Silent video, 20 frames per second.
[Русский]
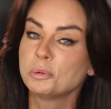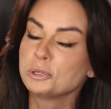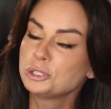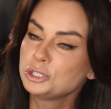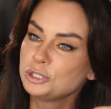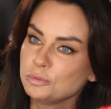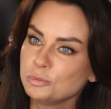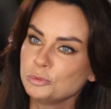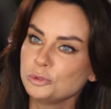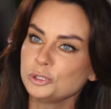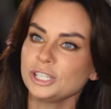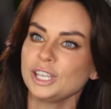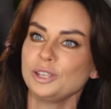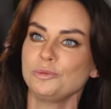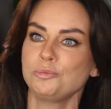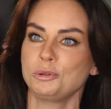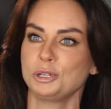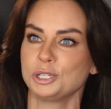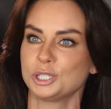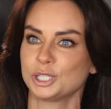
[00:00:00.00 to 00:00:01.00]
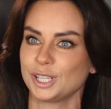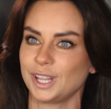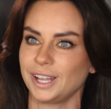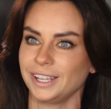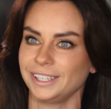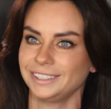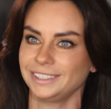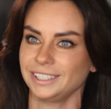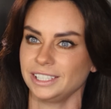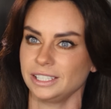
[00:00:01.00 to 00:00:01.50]
Почему ей пришла
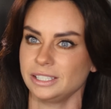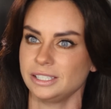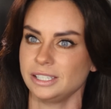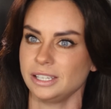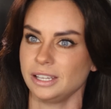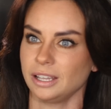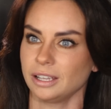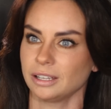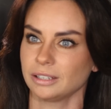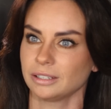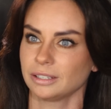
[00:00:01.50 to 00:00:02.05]
эта идея?